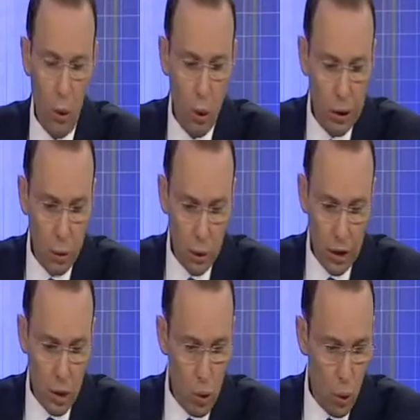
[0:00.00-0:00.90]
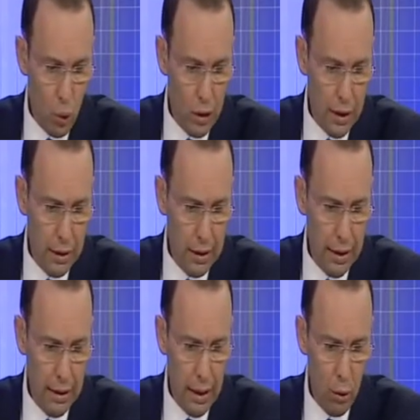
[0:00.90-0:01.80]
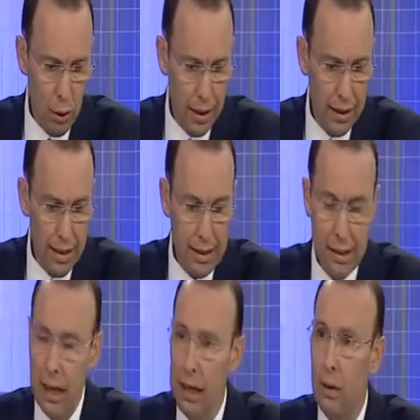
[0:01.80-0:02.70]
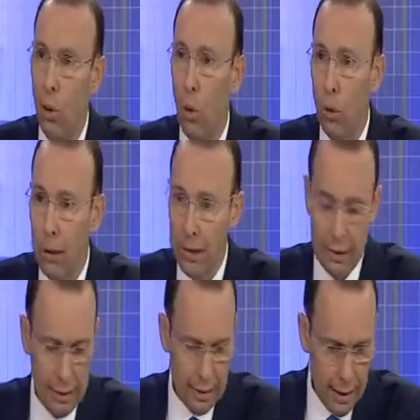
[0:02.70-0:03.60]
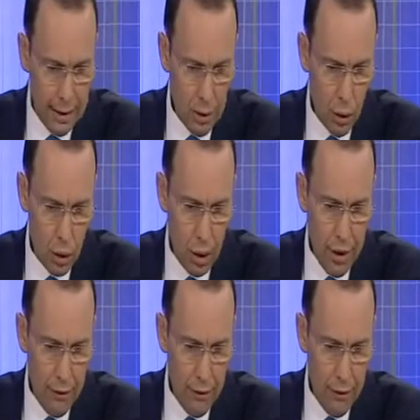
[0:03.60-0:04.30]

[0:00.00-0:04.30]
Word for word: Orta Doğu'daki sorunların kaynağı olarak İsrail'in olmadığı iddia ediliyor